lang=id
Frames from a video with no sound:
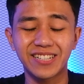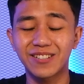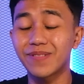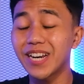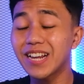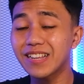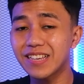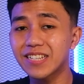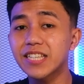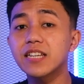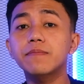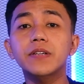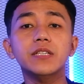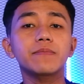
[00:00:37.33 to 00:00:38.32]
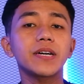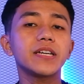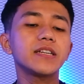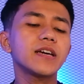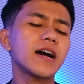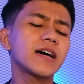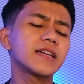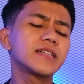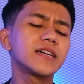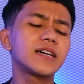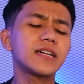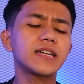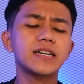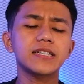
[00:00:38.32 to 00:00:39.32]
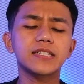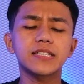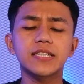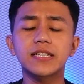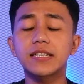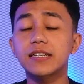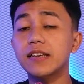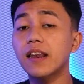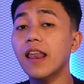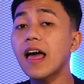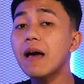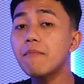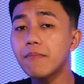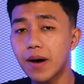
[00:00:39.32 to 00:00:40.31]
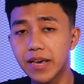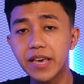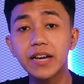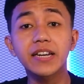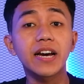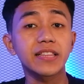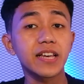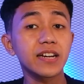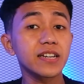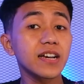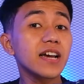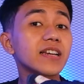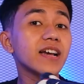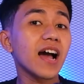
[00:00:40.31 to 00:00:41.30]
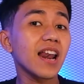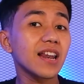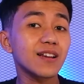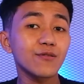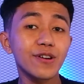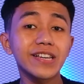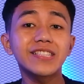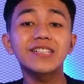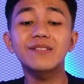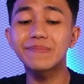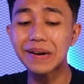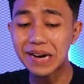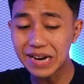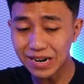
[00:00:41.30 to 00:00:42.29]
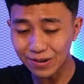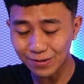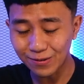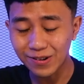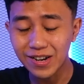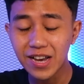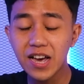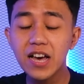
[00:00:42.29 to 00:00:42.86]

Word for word: Sebenarnya seri Prisma ini adalah seri lama yang datang dengan colorway terbaru.